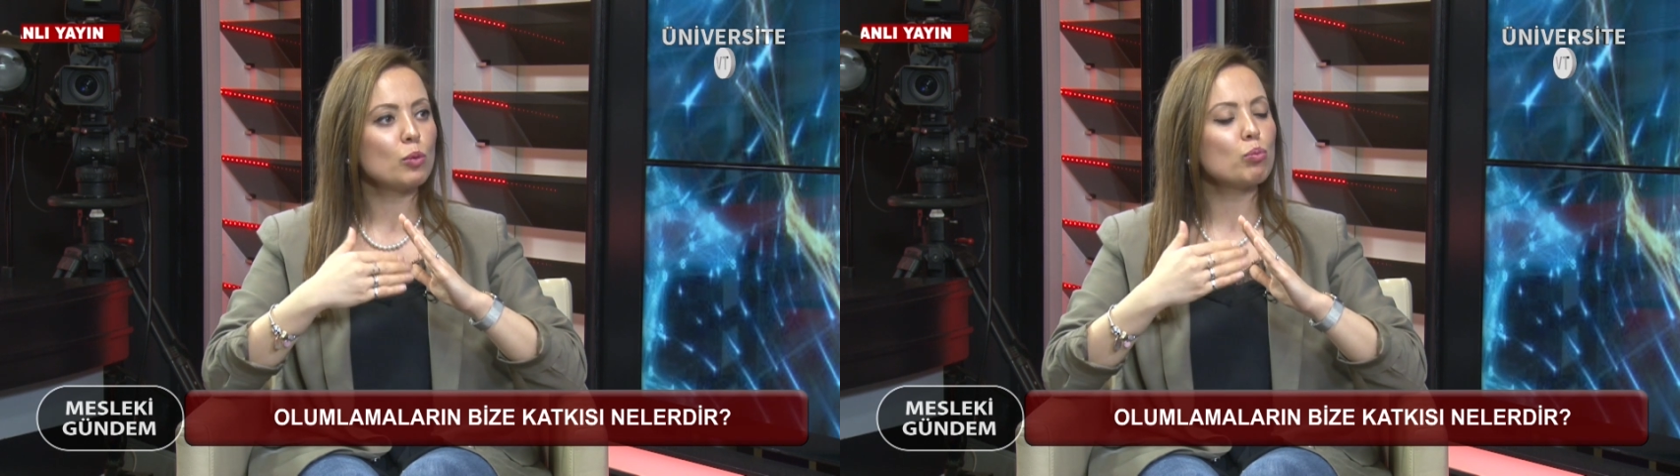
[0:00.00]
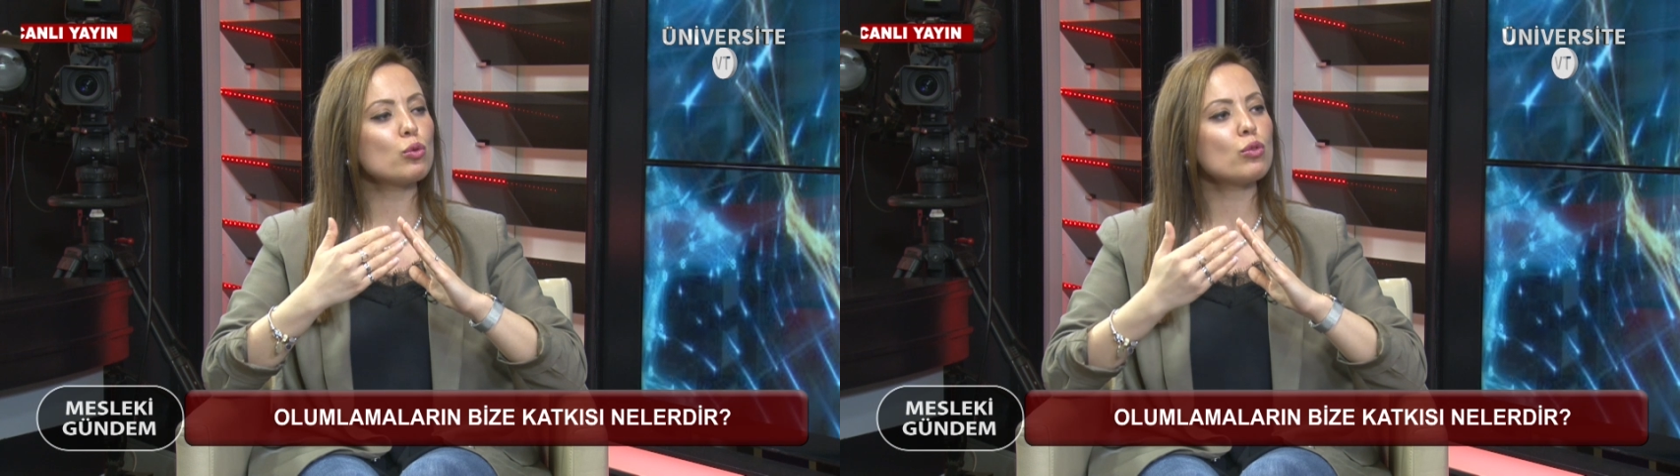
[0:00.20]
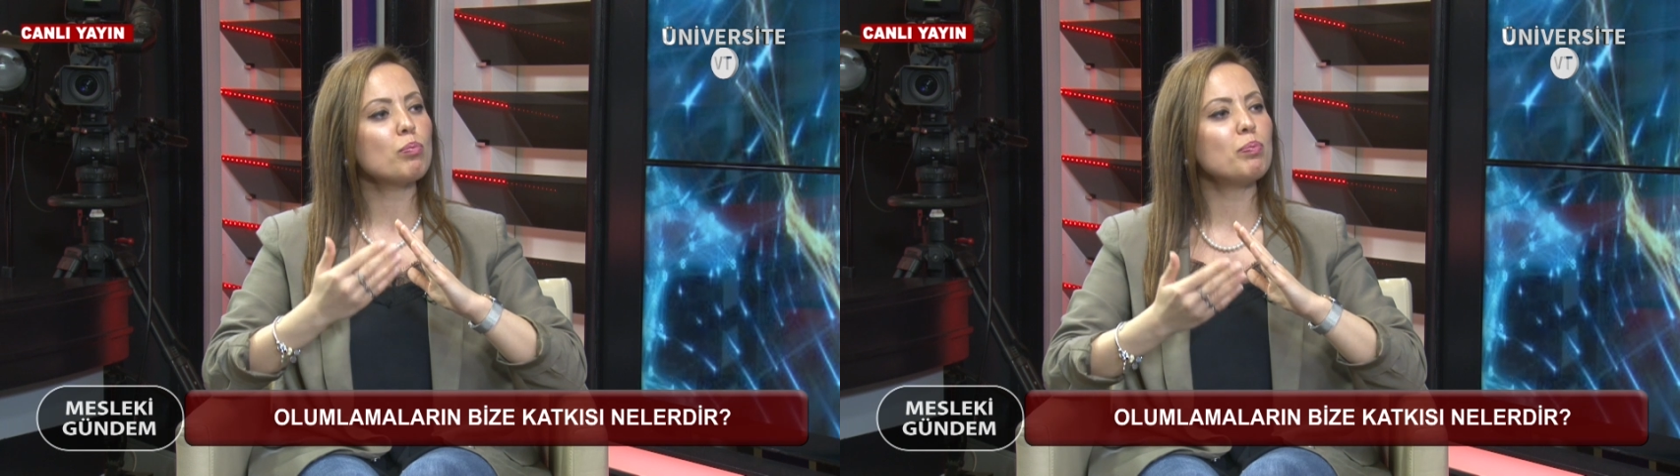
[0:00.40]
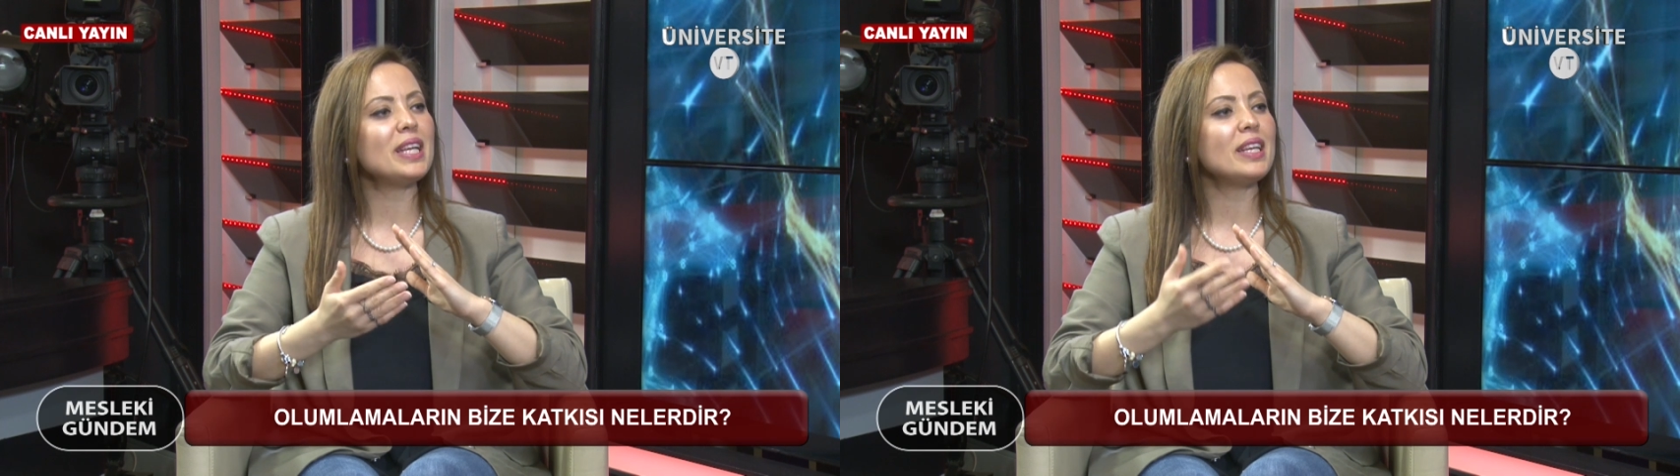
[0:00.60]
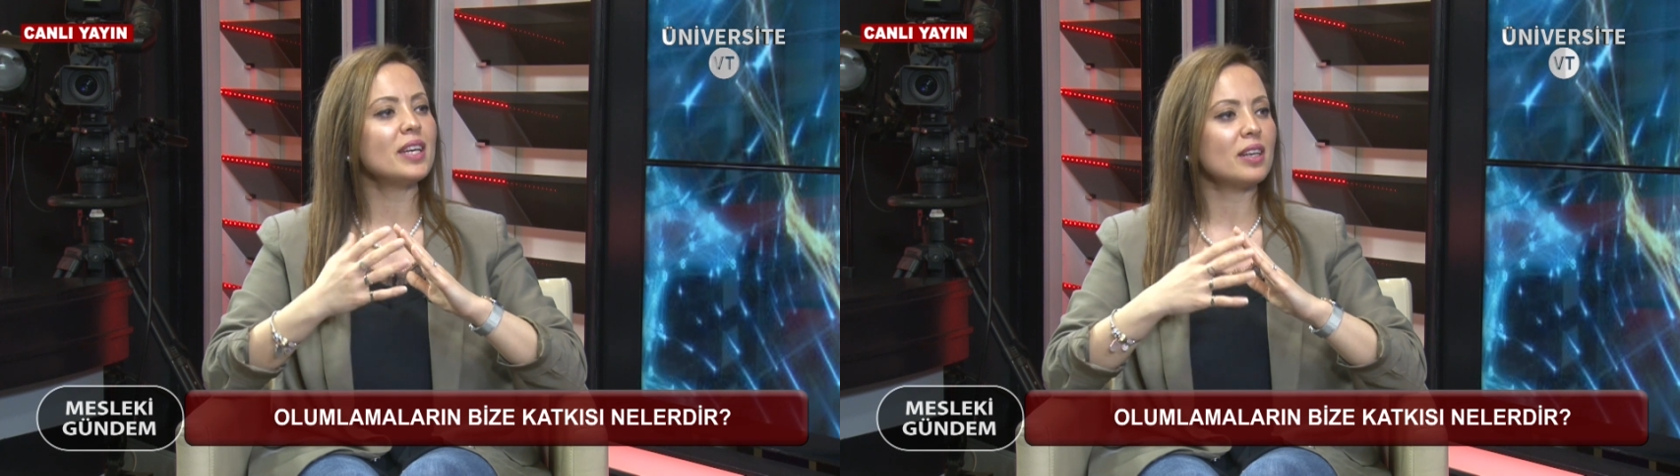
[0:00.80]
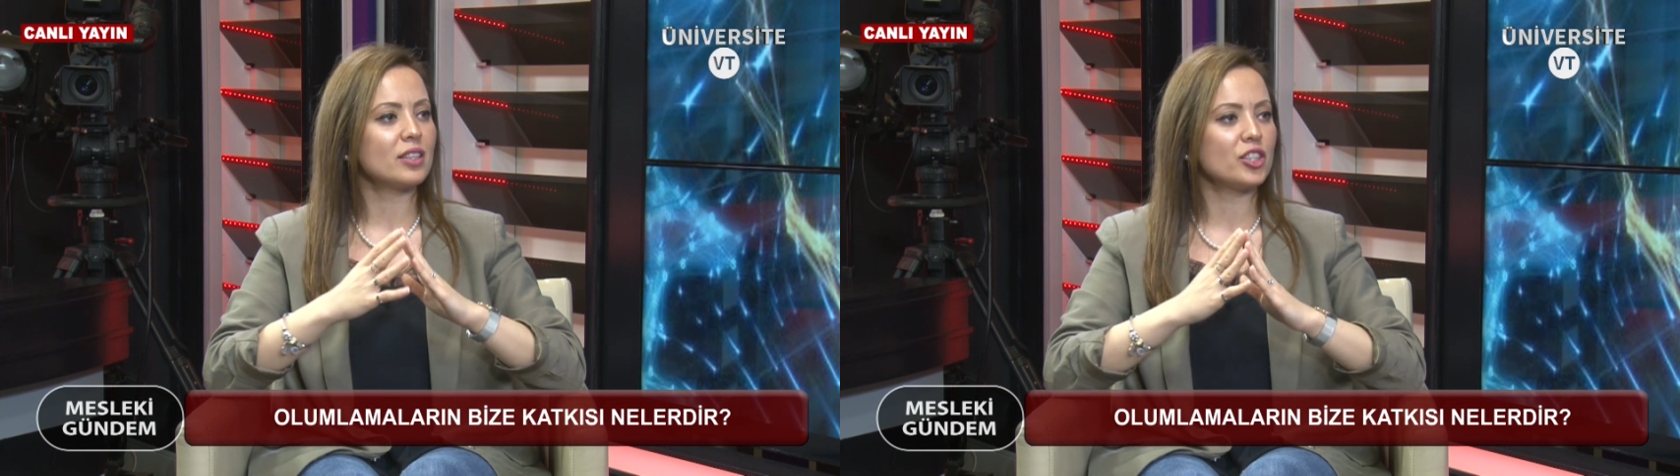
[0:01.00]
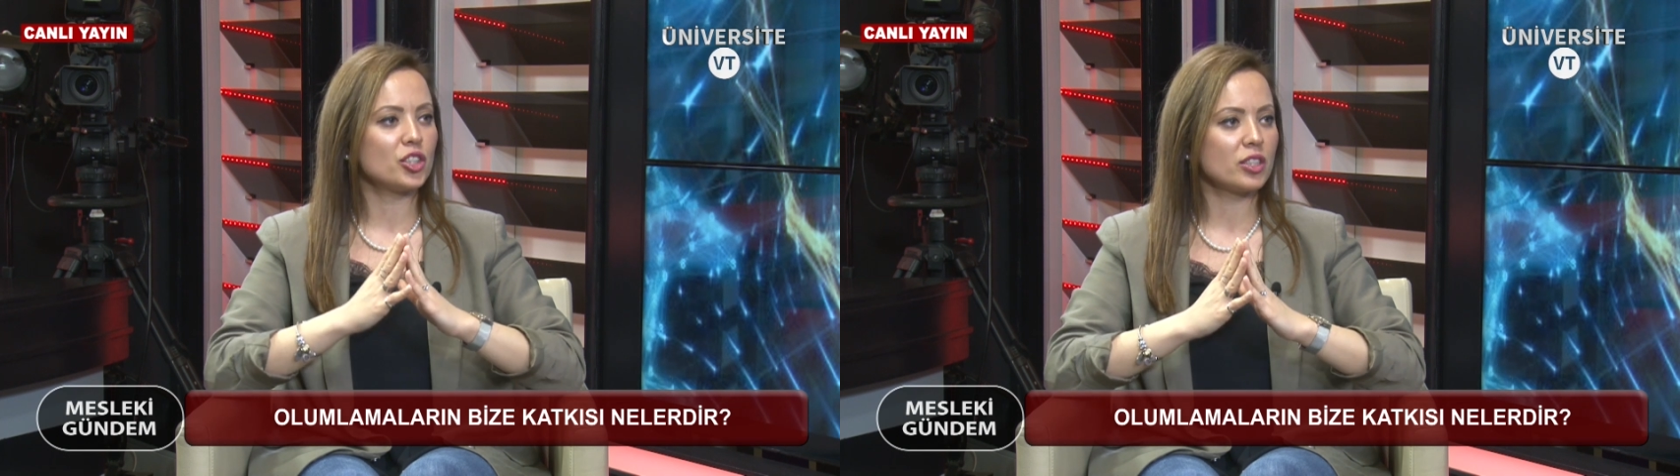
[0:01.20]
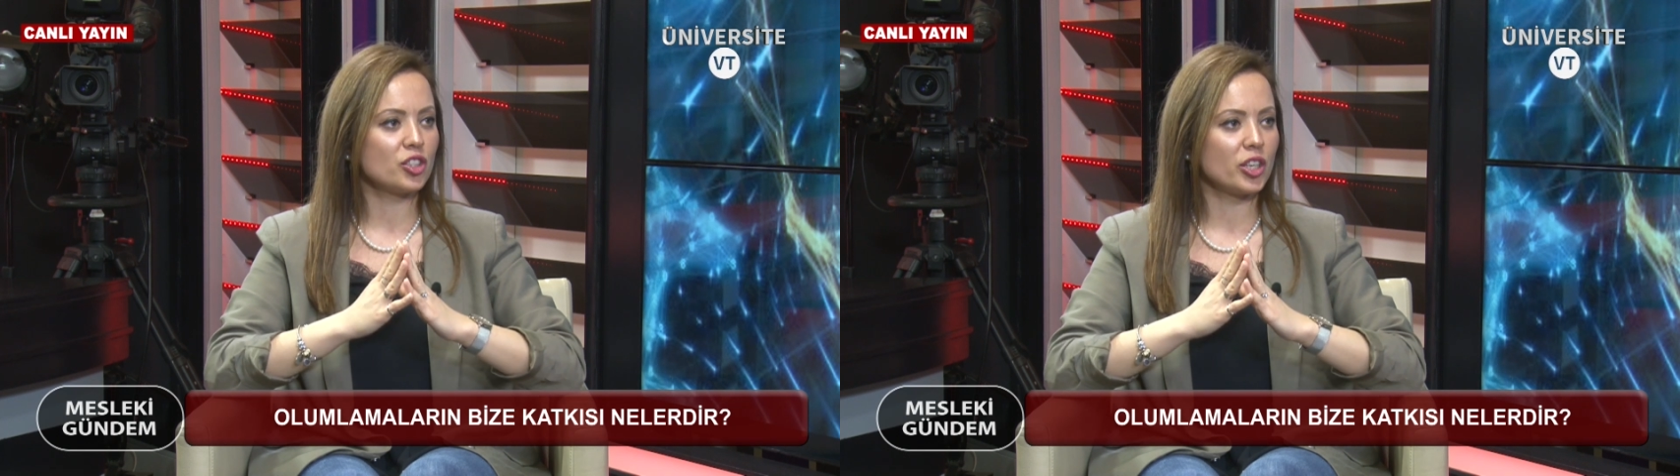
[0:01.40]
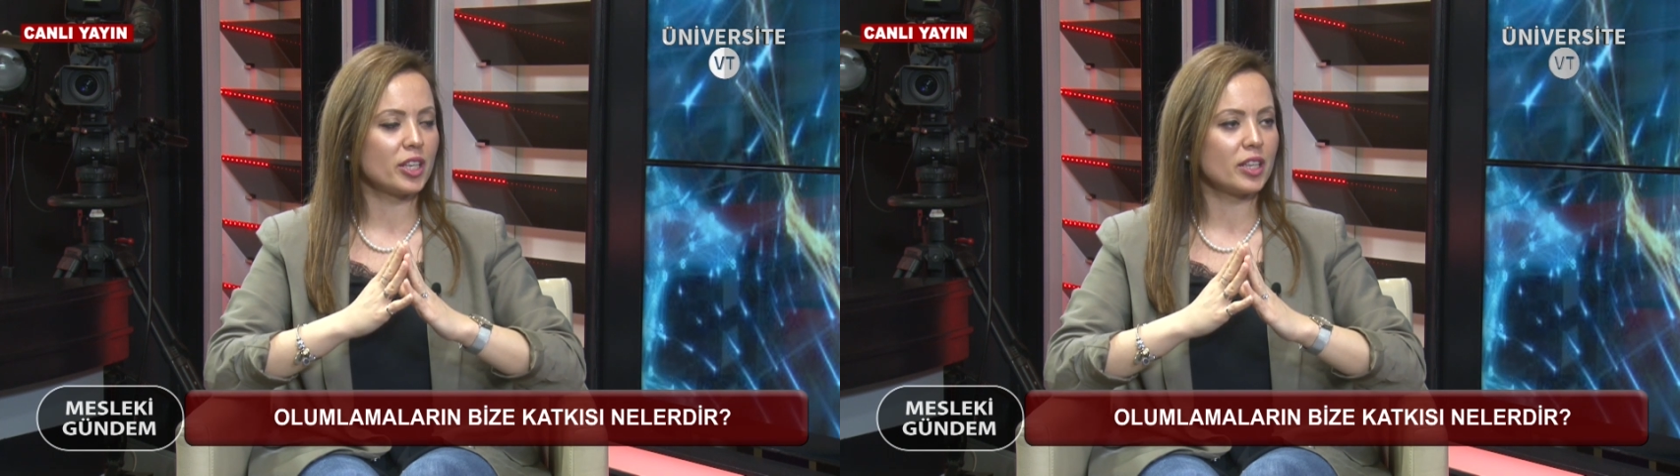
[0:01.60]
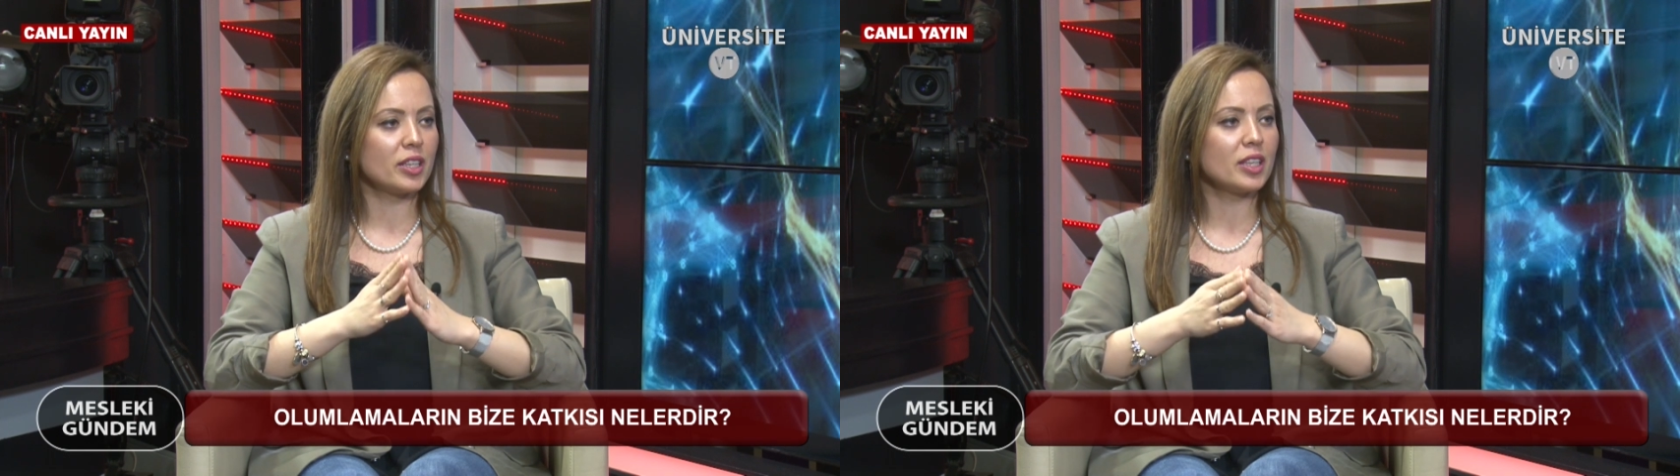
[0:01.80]
bunun bilgi akışı
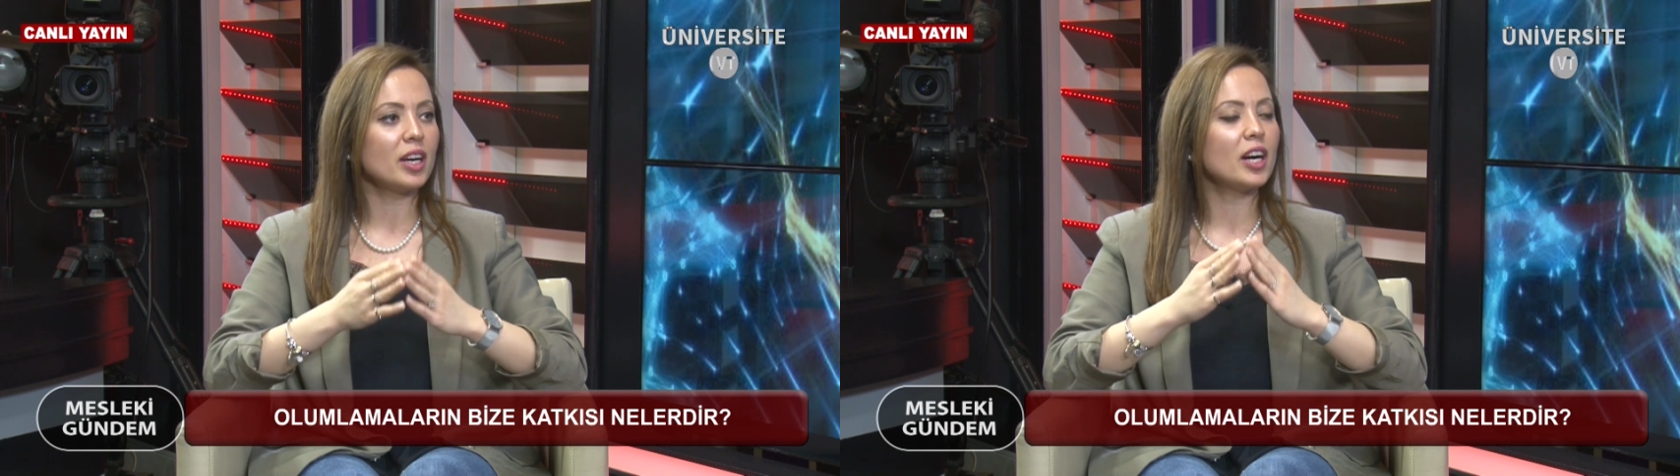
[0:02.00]
şeklinde